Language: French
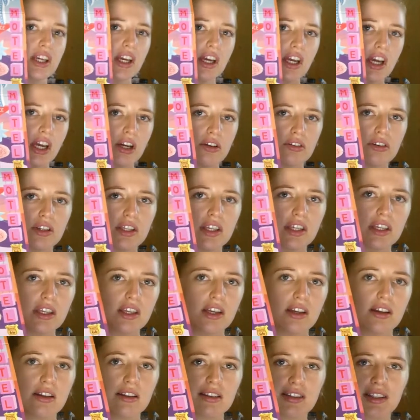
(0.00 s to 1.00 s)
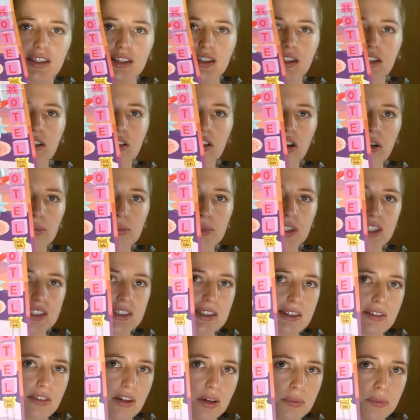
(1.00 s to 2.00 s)
Vous voyez, il y a des décors, mais
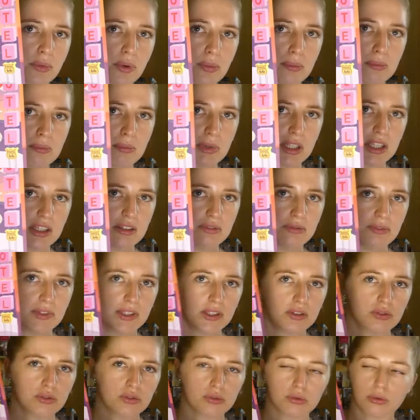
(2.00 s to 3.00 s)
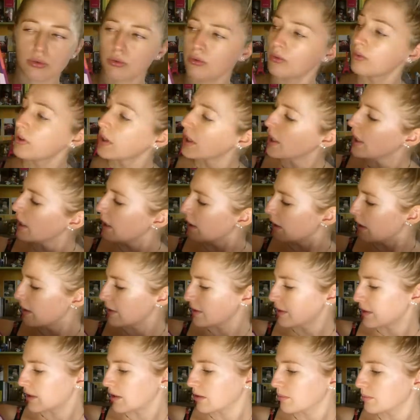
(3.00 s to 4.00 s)
c'est vraiment magnifique, je trouve.
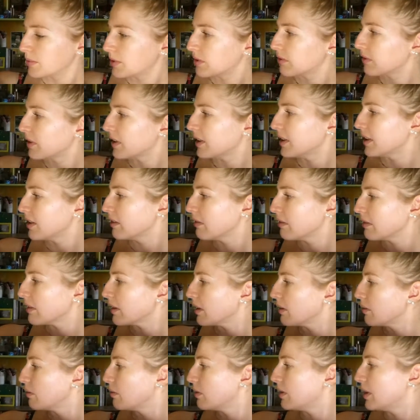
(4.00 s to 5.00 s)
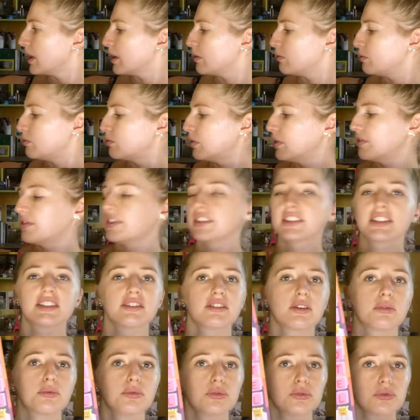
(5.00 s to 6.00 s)
Là, c'est comme si on était dans un hôtel ou quoi. Enfin,
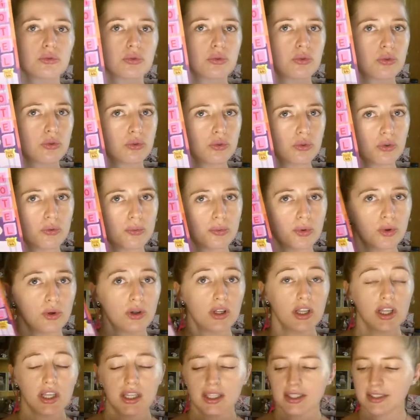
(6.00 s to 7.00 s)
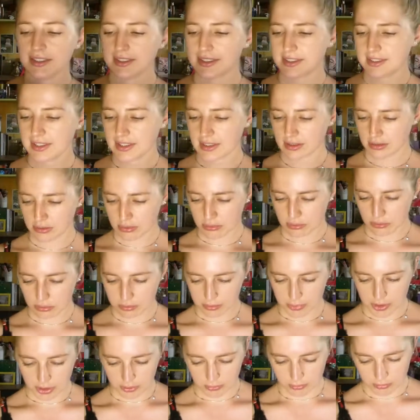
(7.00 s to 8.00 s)
c'est vraiment trop trop beau. C'est trop
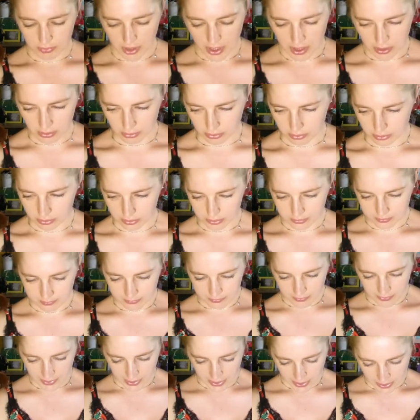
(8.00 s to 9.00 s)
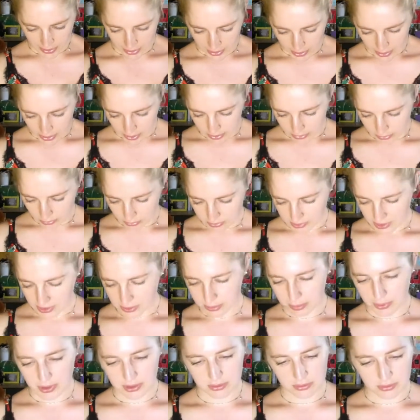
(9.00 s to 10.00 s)
mignon. Alors, donc ça
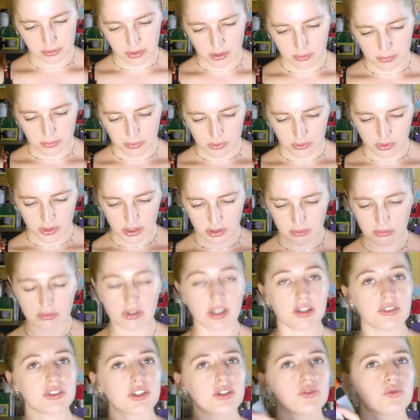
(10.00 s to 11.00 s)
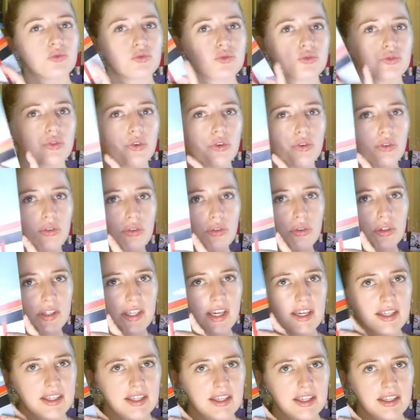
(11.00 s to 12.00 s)
se présente comme ceci. Donc là, on a toujours le
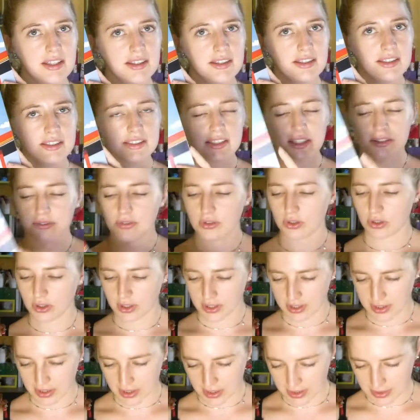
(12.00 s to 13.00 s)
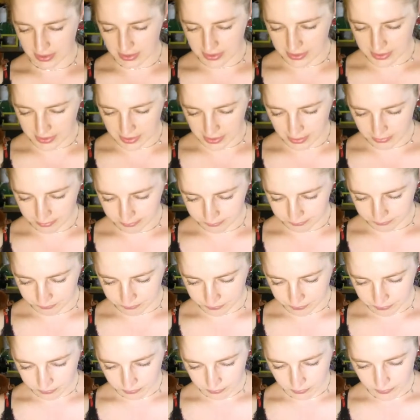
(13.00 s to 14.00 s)
cahier des saveurs qui est ici.
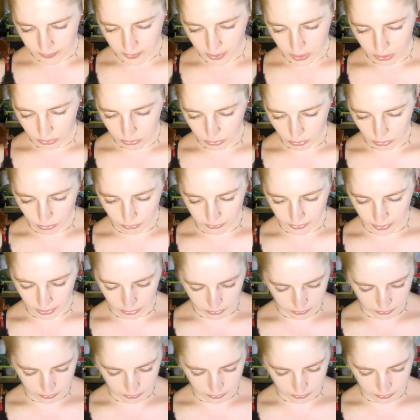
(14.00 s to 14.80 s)
Donc on va